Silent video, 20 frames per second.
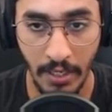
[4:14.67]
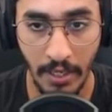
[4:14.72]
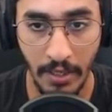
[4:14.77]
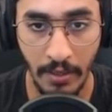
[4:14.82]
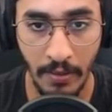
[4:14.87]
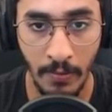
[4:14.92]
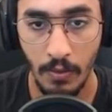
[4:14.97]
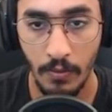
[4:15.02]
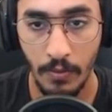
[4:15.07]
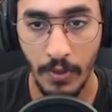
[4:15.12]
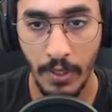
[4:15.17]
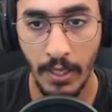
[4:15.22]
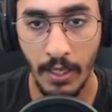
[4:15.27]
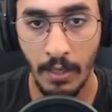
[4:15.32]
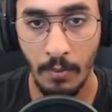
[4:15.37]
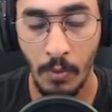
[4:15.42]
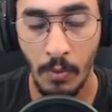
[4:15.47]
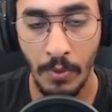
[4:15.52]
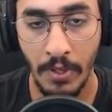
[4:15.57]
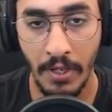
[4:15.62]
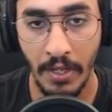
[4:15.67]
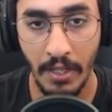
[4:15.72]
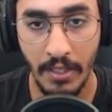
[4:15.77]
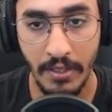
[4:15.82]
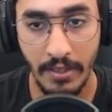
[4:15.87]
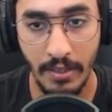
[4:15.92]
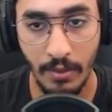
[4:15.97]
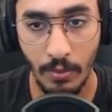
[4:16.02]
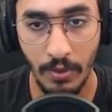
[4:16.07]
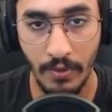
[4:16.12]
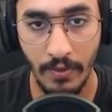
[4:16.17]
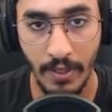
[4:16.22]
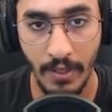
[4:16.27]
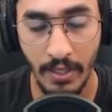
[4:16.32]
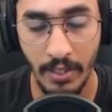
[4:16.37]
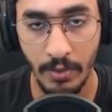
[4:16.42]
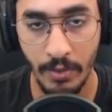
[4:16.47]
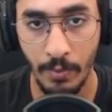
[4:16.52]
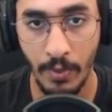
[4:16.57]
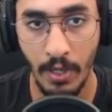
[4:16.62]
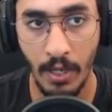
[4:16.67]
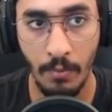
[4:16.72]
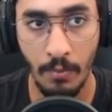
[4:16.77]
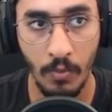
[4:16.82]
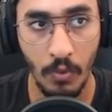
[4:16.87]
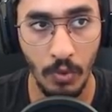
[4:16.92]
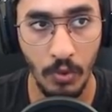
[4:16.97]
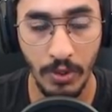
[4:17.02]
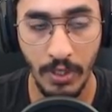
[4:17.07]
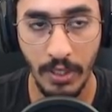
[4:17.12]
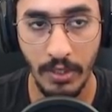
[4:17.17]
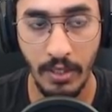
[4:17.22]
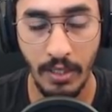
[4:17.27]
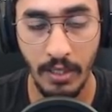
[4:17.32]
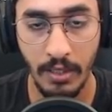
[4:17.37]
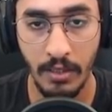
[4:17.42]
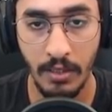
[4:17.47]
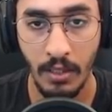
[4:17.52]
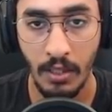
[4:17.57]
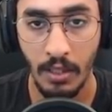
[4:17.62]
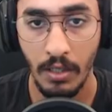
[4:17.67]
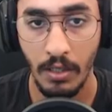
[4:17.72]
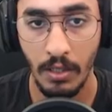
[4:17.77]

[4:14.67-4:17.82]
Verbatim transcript: هذا فممكن انك تسوي فيه سبام وتجلد